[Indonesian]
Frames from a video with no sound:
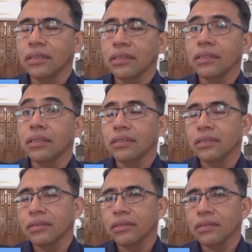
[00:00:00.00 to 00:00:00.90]

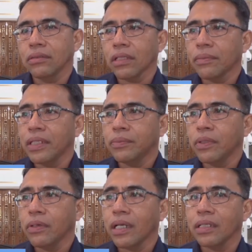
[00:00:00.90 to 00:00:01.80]
di terutama di
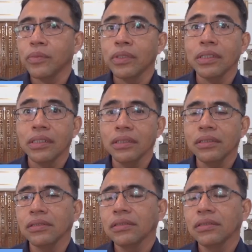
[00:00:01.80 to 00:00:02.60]
Pulau Karimun ini